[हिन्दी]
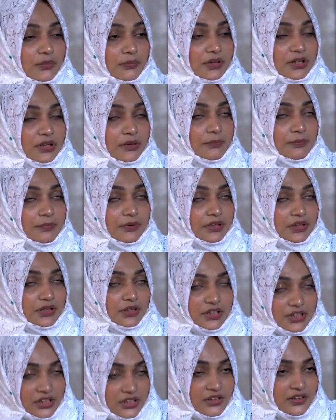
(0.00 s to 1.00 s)
मतलब
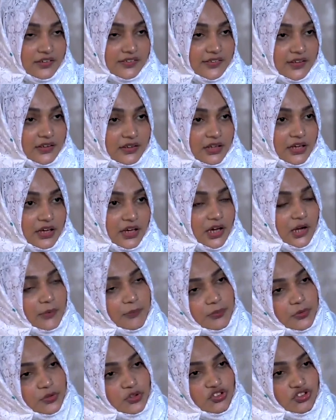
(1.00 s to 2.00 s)
नहीं रख सकते
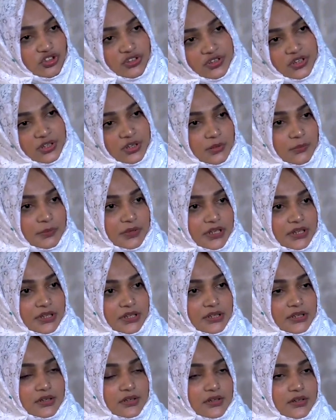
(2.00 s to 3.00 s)
एम्पटिशन करनी
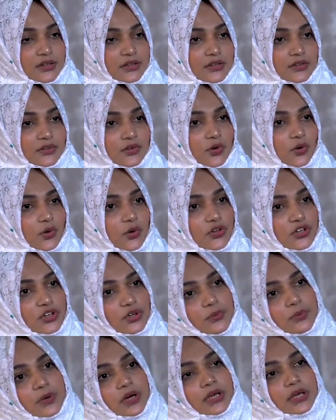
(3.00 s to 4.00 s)
पड़ेगी तो ये
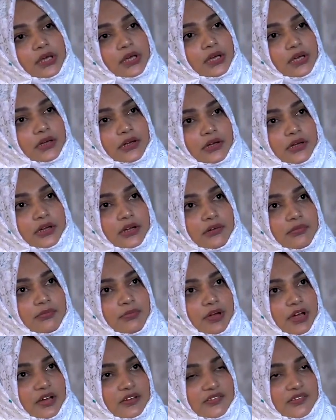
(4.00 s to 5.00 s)
हुआ कि
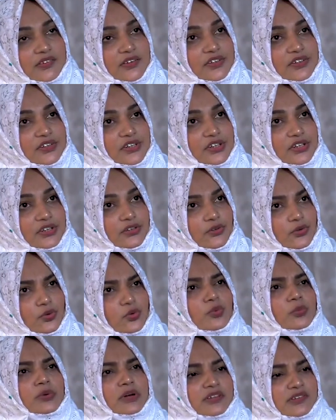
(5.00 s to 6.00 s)
एक्सीडेंट के
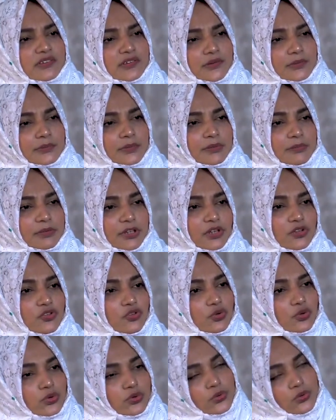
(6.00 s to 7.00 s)
टू मंथ्स में मेरी
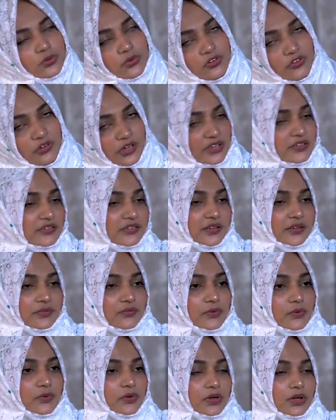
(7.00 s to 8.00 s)
जो दोनों लेग्स हैं
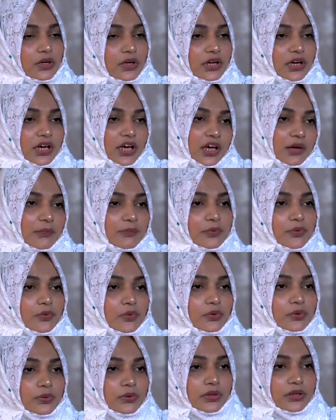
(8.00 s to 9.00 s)
वो एम्प्यूट हो